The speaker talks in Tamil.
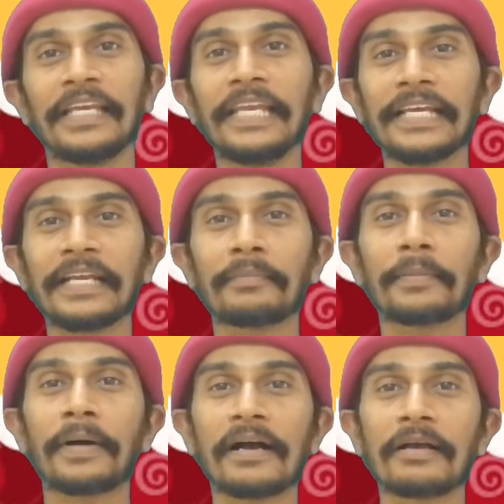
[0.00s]
இன்னைக்கு நம்ம
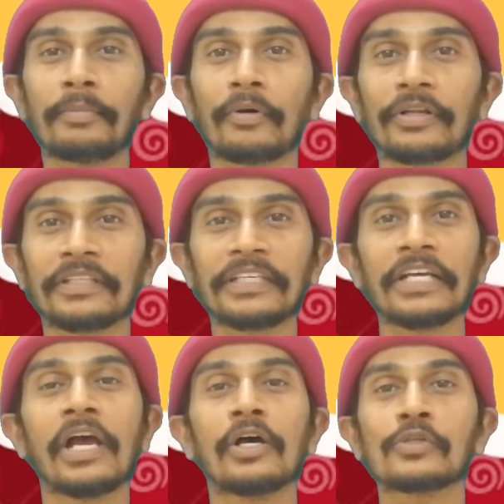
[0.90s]
பார்க்க போறது
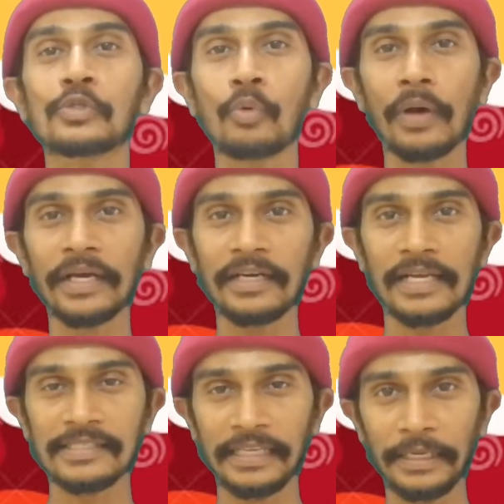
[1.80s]
சுவர்
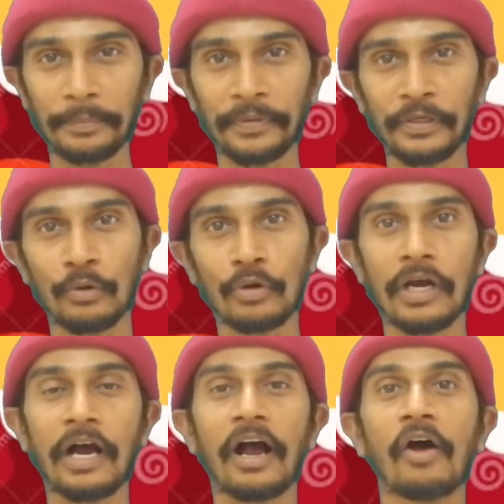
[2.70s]
சிரிப்பு
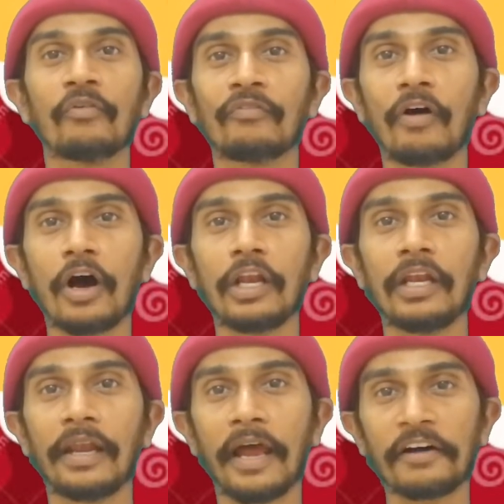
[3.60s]
யோகா
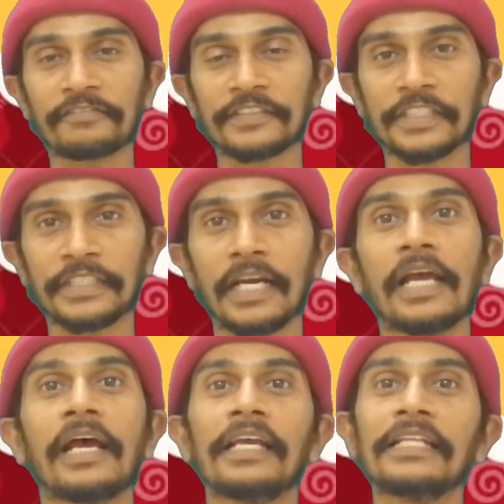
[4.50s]
வால் லாஃப்டர்
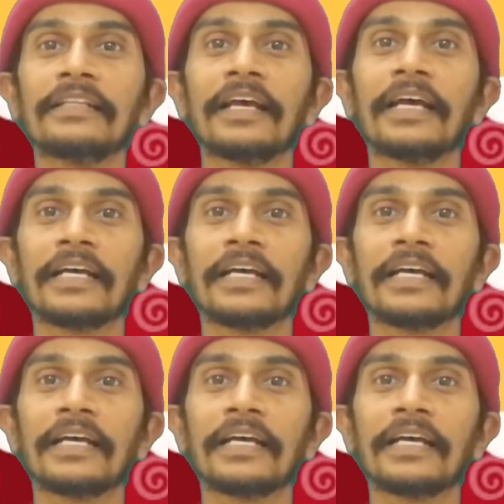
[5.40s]
இந்த